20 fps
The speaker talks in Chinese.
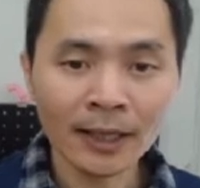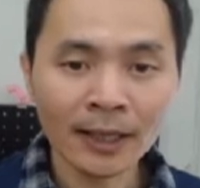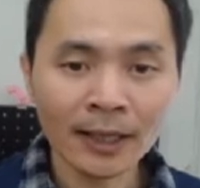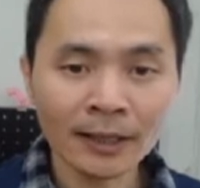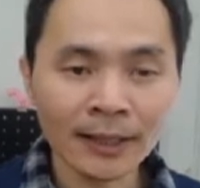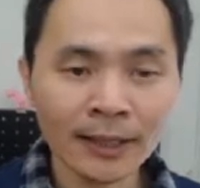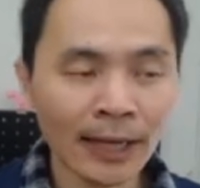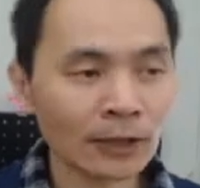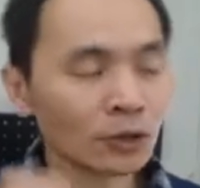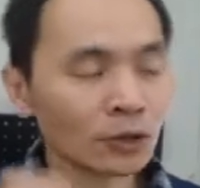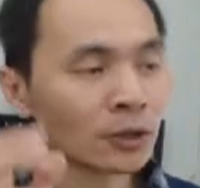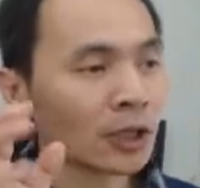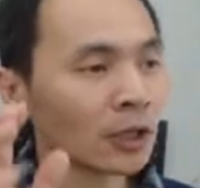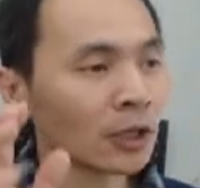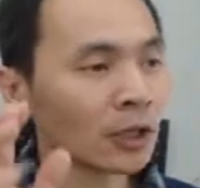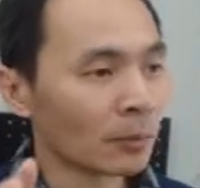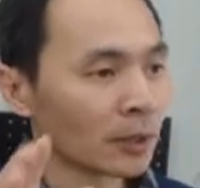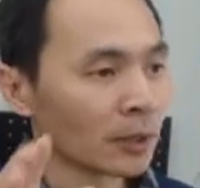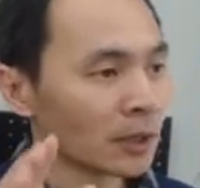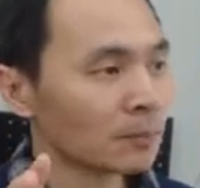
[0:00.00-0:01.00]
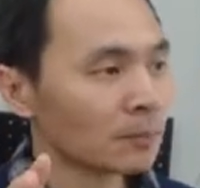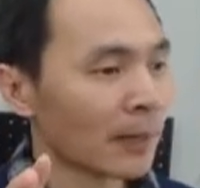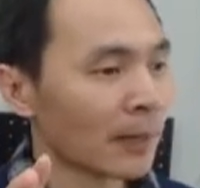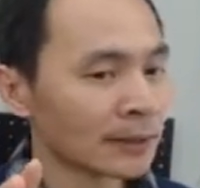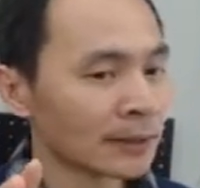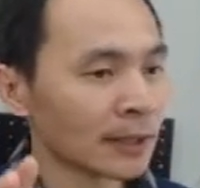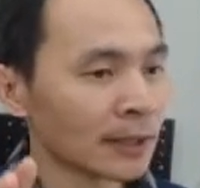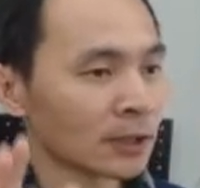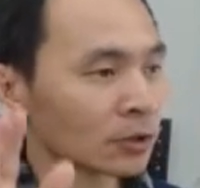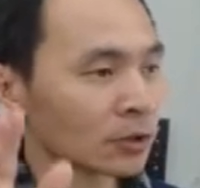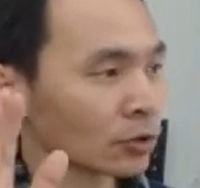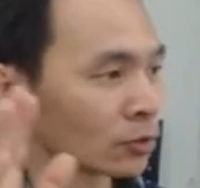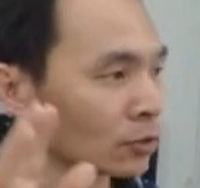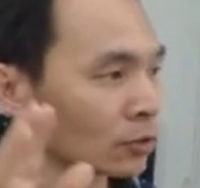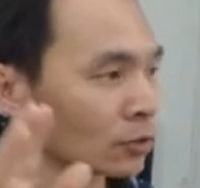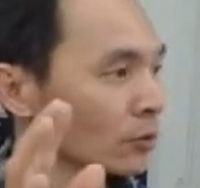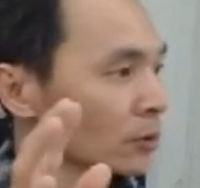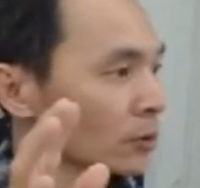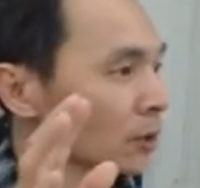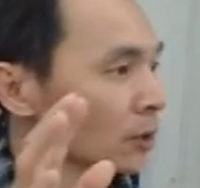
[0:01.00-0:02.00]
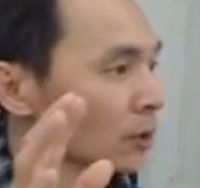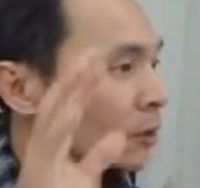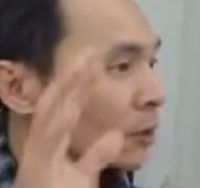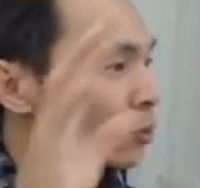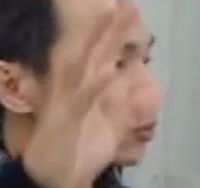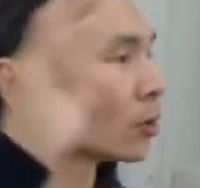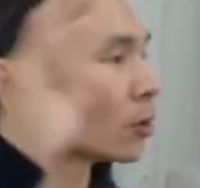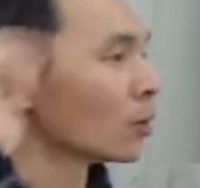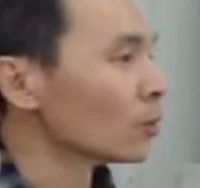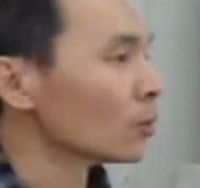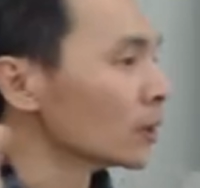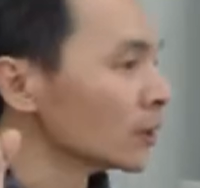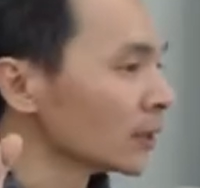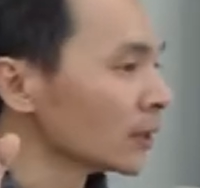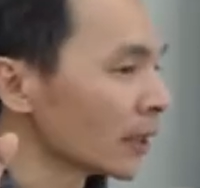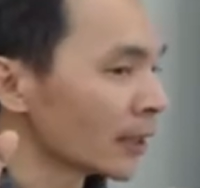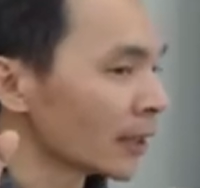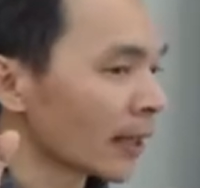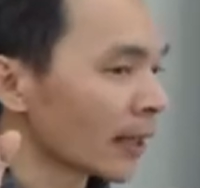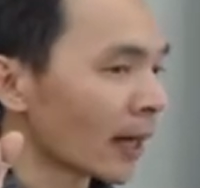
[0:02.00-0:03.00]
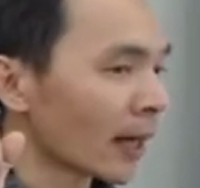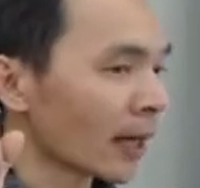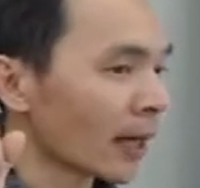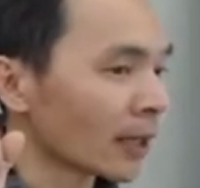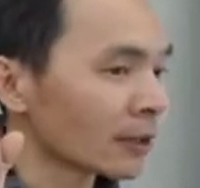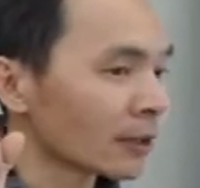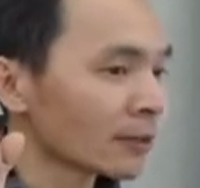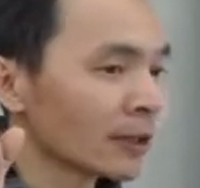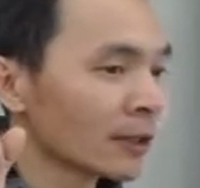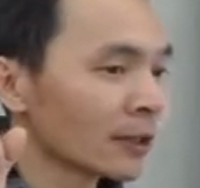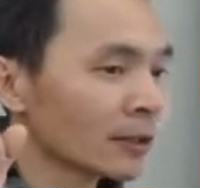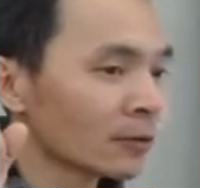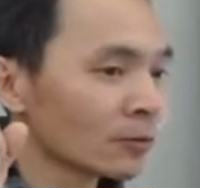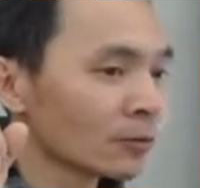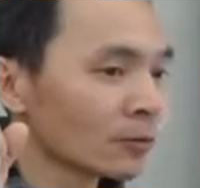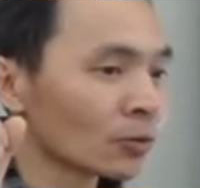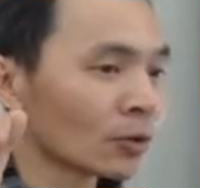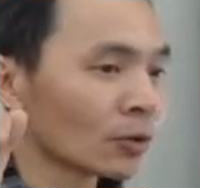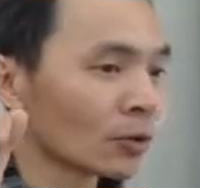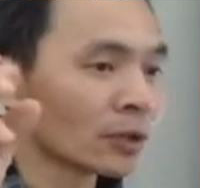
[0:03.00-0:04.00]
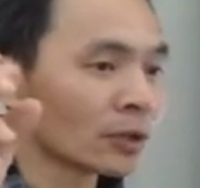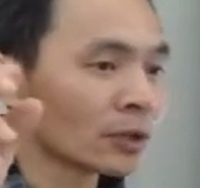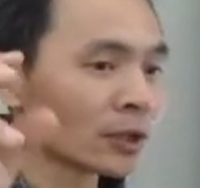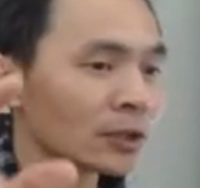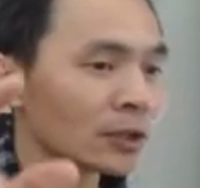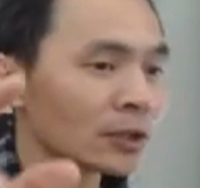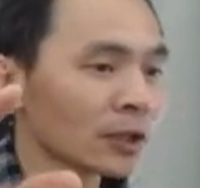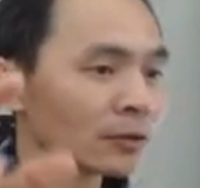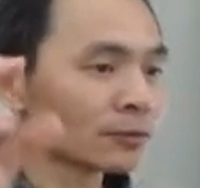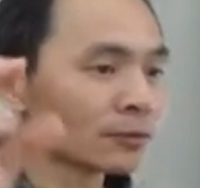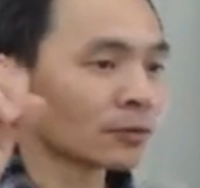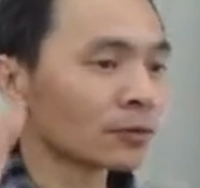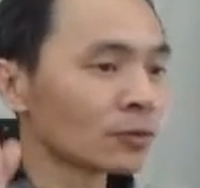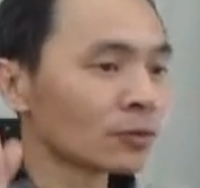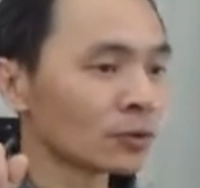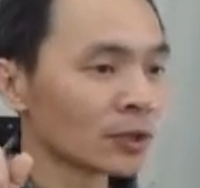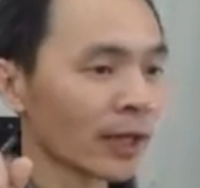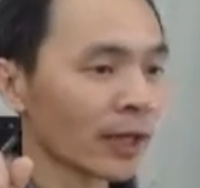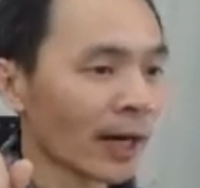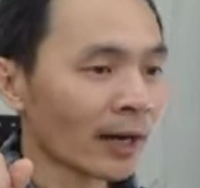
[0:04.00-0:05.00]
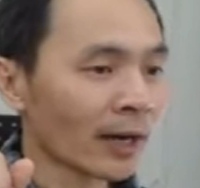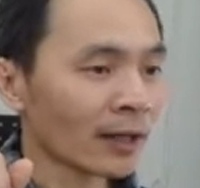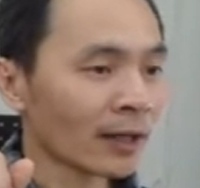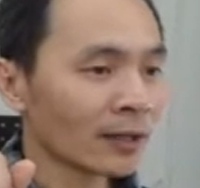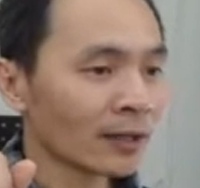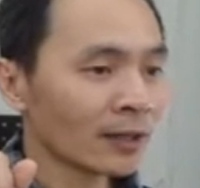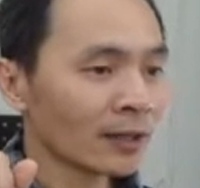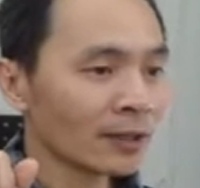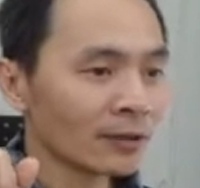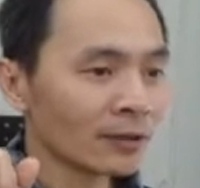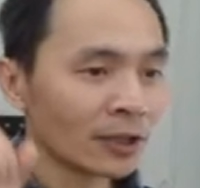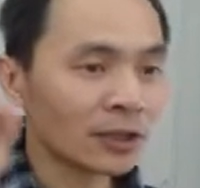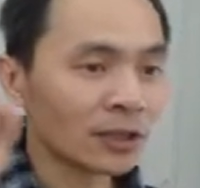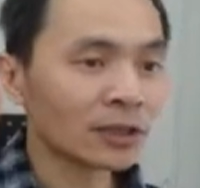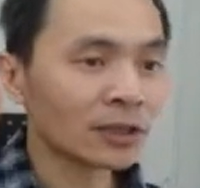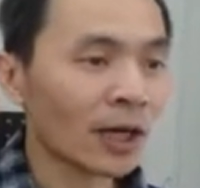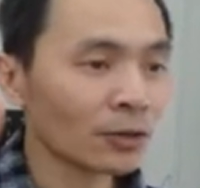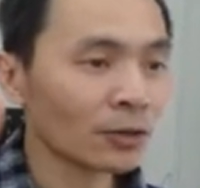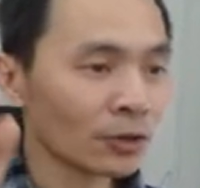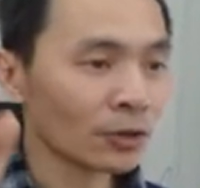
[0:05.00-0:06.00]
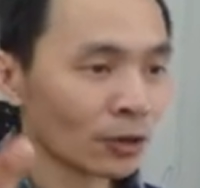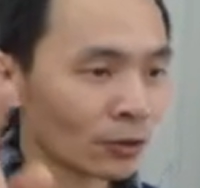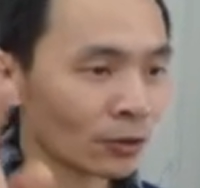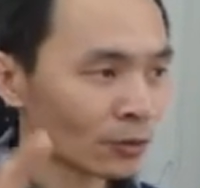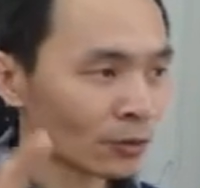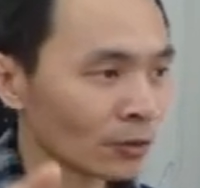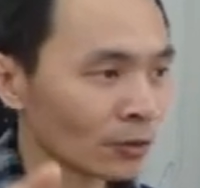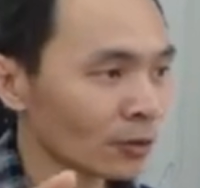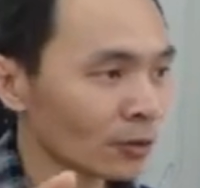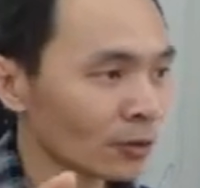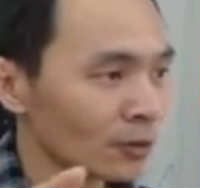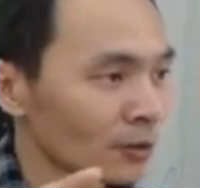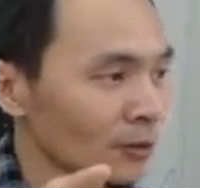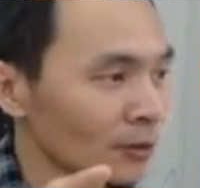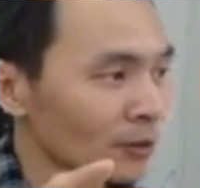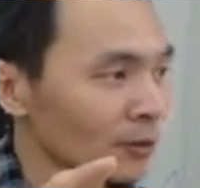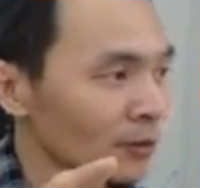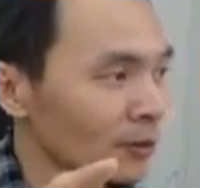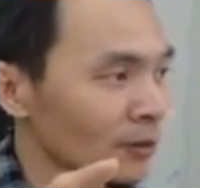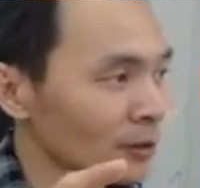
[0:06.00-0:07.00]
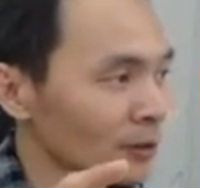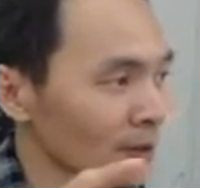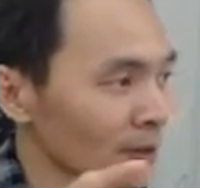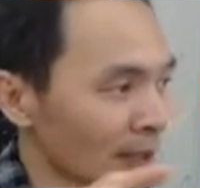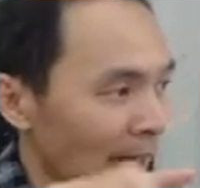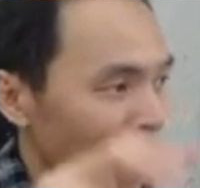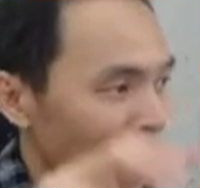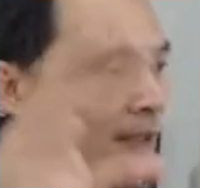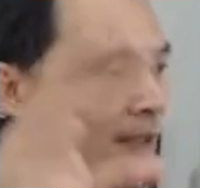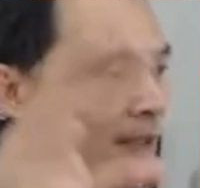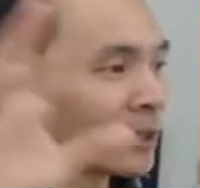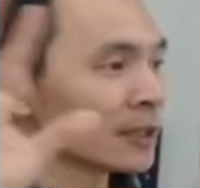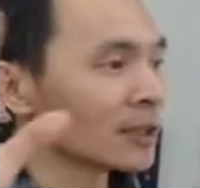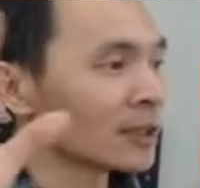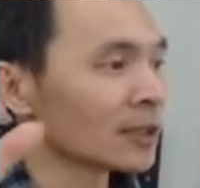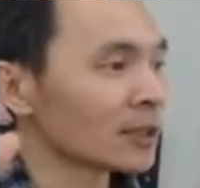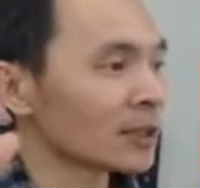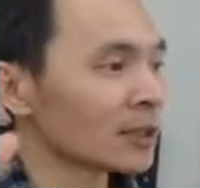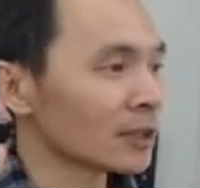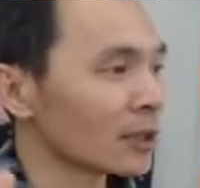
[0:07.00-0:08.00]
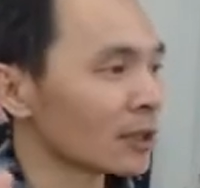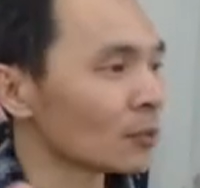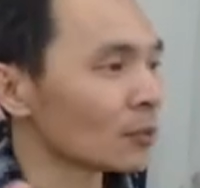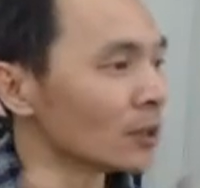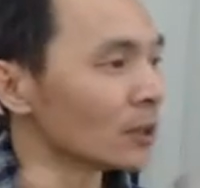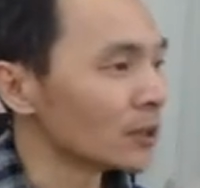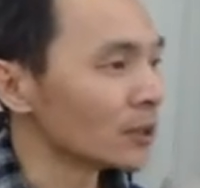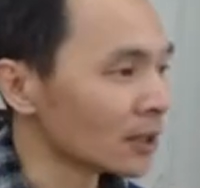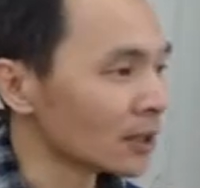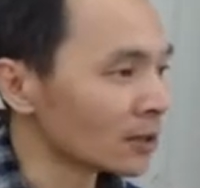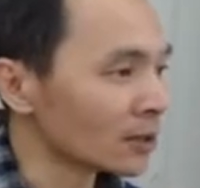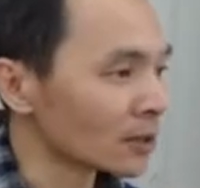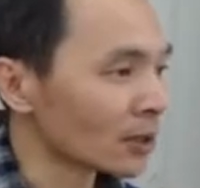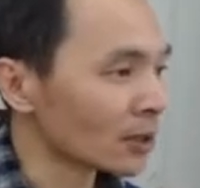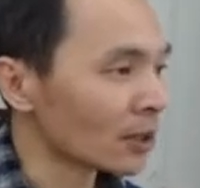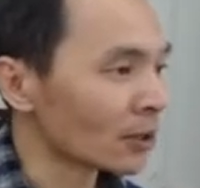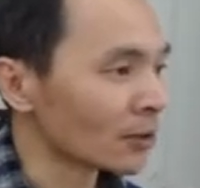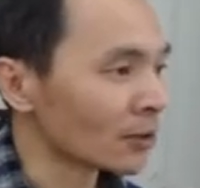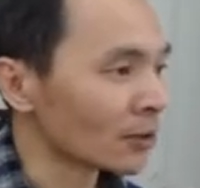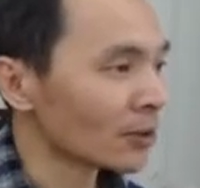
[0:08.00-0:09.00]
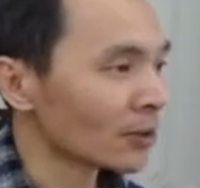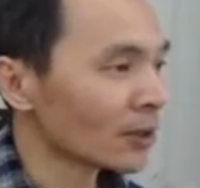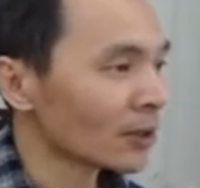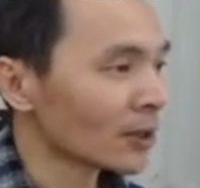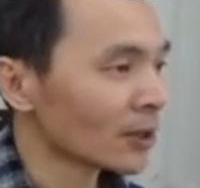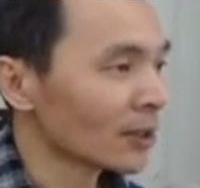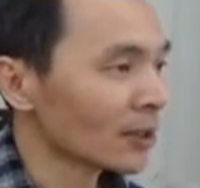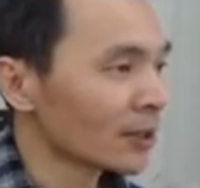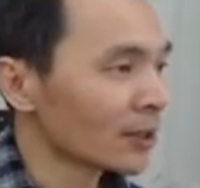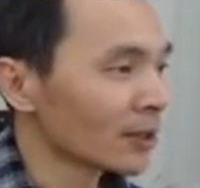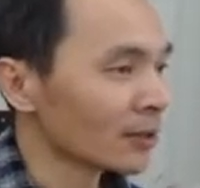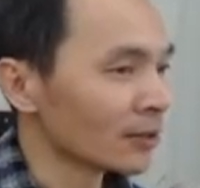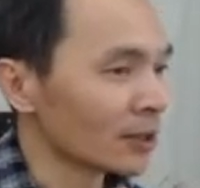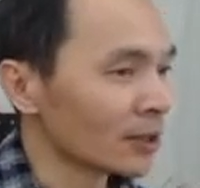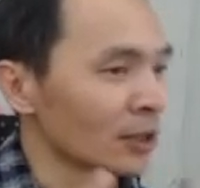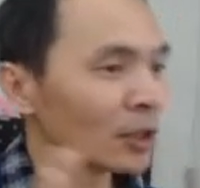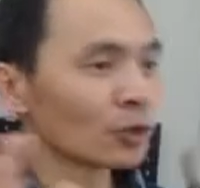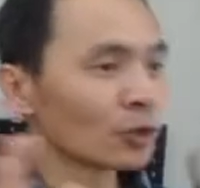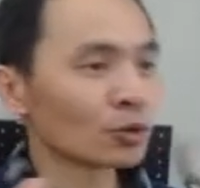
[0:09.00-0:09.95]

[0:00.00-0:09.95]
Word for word: 它就跟我们一般在使用这个 Google 文件啊 Google 的这个服务一样，你只要有开了一个新的文件之后，你有